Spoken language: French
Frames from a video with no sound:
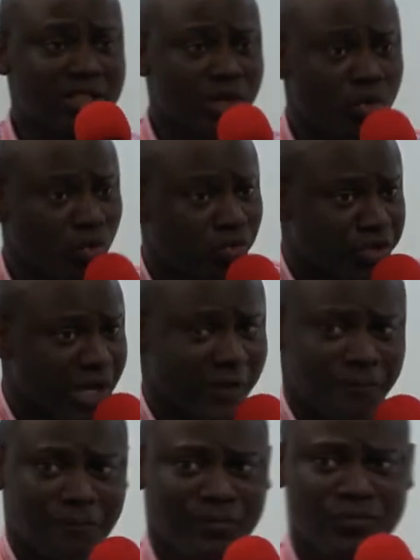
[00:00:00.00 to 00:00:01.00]
que le doute vient
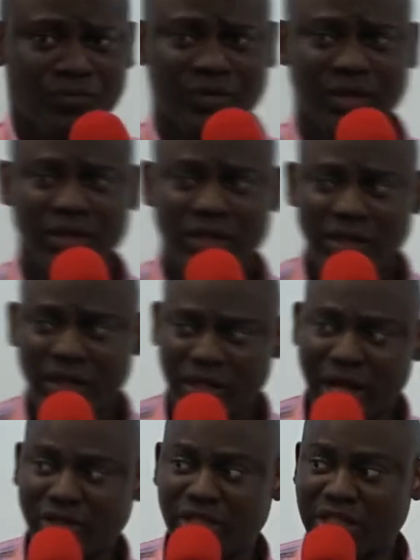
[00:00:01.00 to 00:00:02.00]

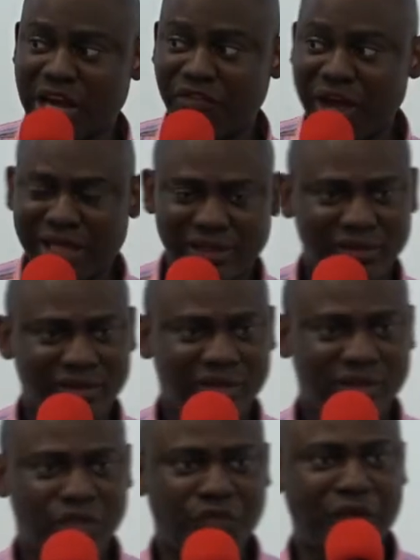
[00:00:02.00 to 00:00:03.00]
Quand tu travailles,
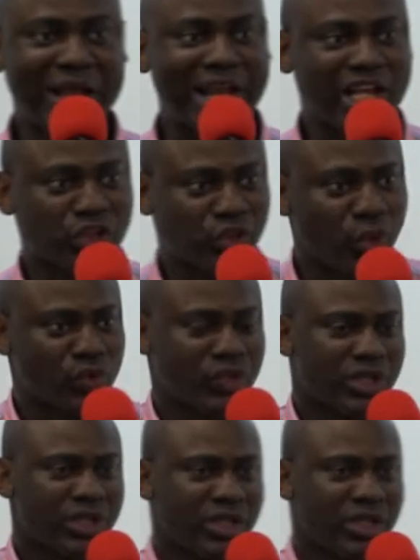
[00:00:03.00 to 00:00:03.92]
tu fais quelque chose,